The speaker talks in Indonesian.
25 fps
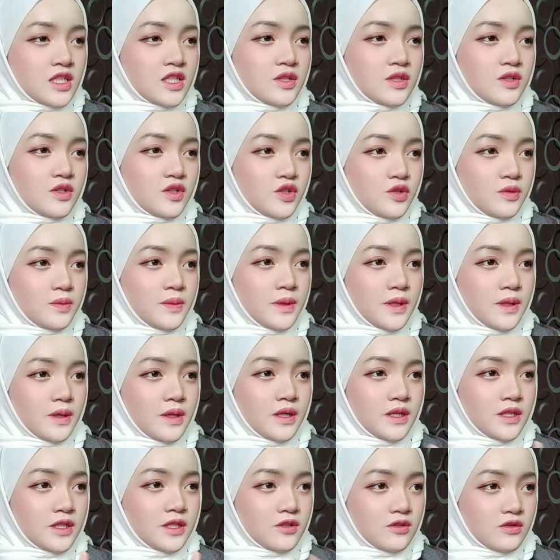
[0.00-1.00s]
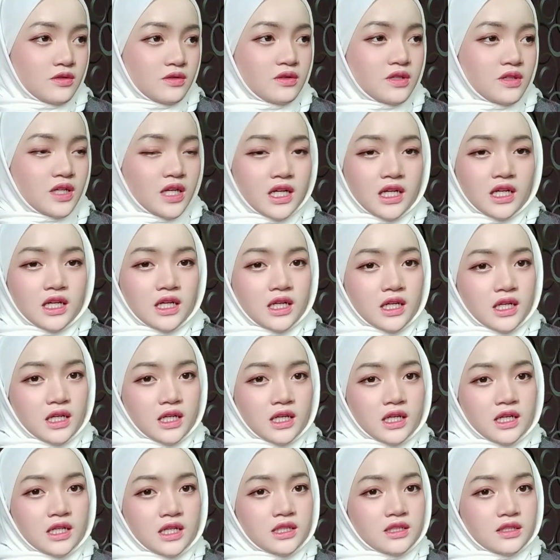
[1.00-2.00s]
youtuber itu
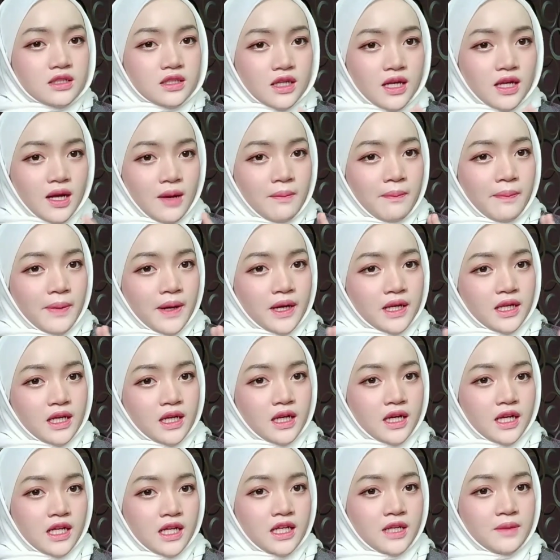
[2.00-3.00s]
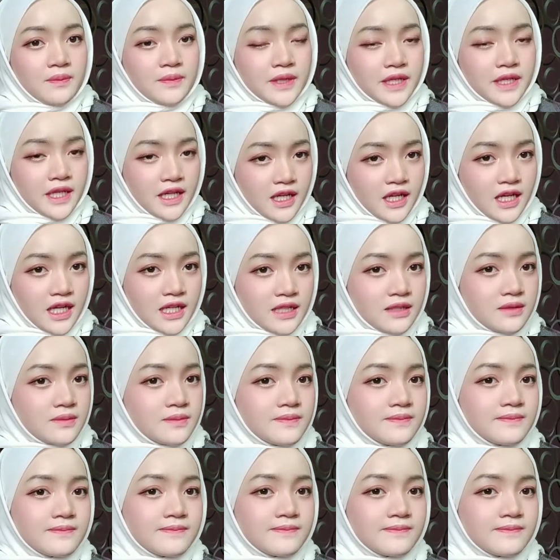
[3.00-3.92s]
nggak segampang yang kalian pikirkan